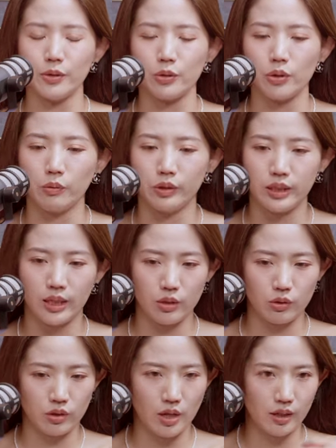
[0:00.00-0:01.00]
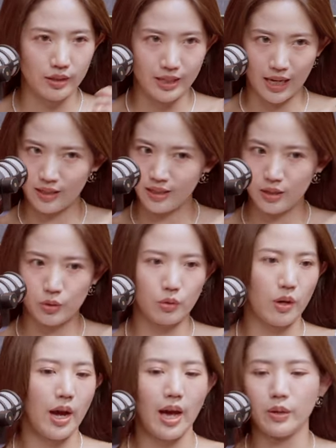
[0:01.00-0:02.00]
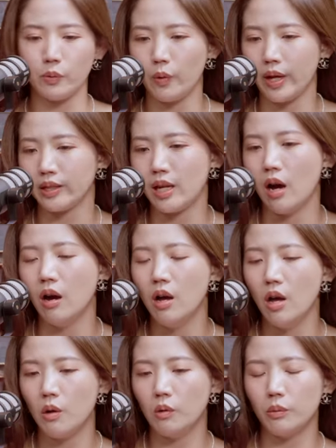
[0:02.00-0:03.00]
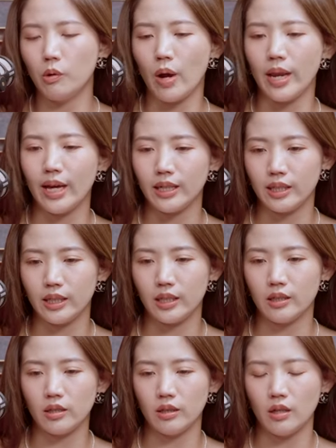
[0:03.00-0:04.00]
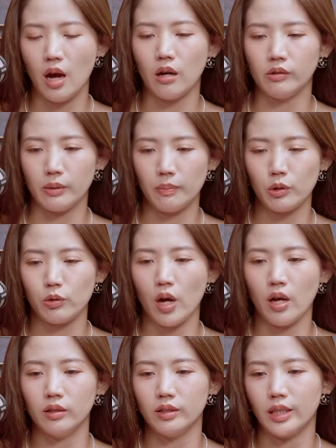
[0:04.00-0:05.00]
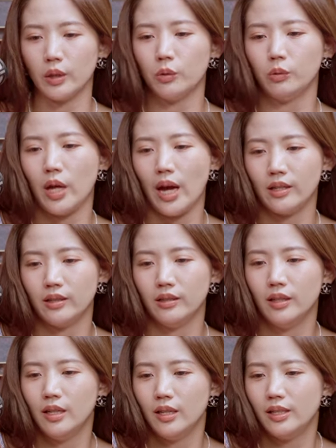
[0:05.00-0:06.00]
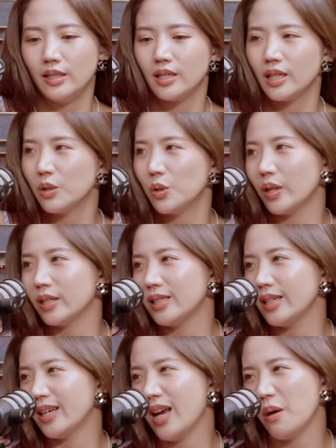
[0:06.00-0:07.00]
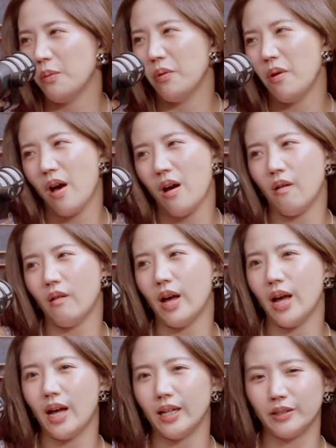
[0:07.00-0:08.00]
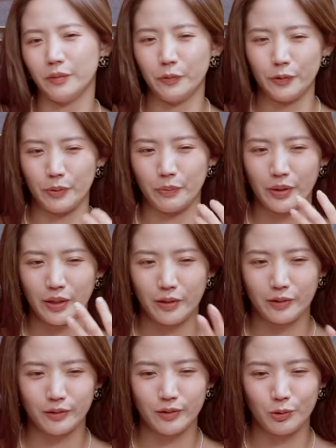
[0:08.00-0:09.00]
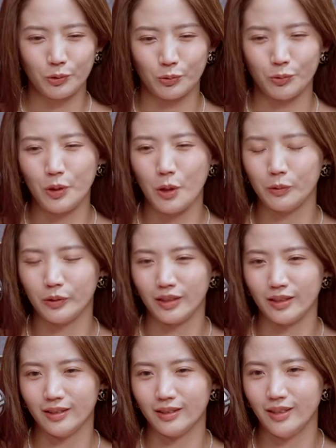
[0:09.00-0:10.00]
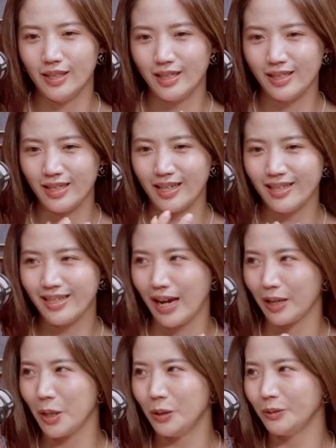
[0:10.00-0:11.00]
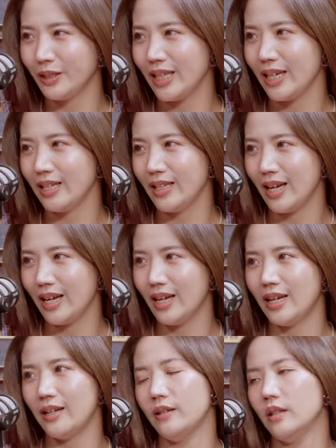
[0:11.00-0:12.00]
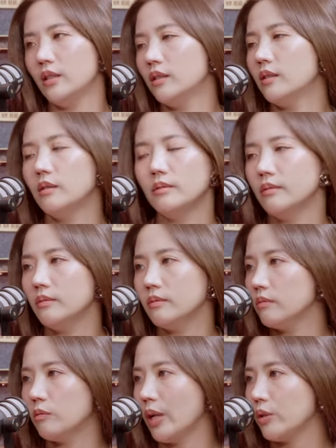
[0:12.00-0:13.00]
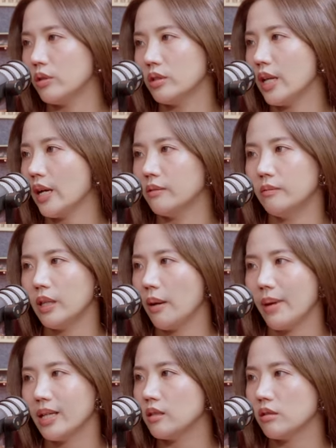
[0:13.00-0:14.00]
觉，我今天就是要展现出来它的味道。我不管他今天真的哦，你必须要兼顾它的吸水性好不好啊？有有。没有足够的生长空间呐。嗯。完全是两两码子